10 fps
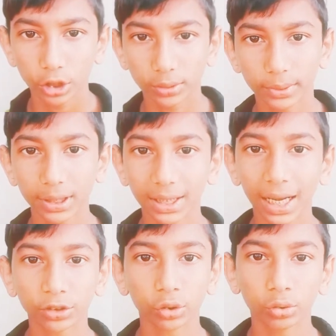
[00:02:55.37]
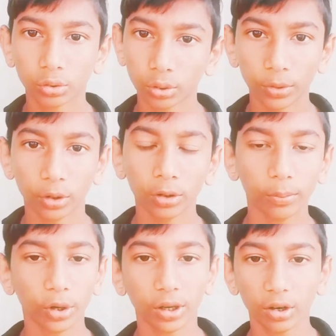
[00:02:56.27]
সময় নিয়ে কাজ করুন তবে
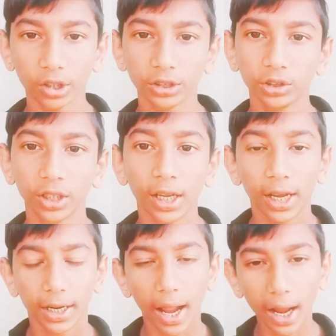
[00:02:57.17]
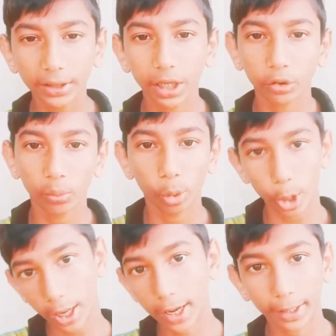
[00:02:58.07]
মনে করেন যদি টাকা যাক তবু
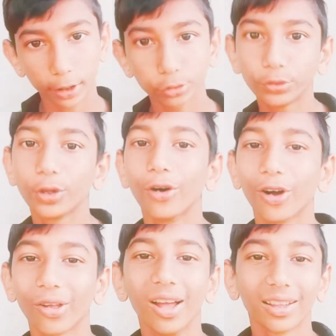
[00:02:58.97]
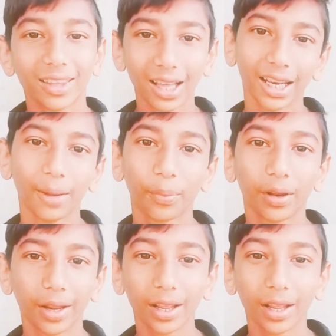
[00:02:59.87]
খেলাটা সুন্দর হোক তাহলে আপনি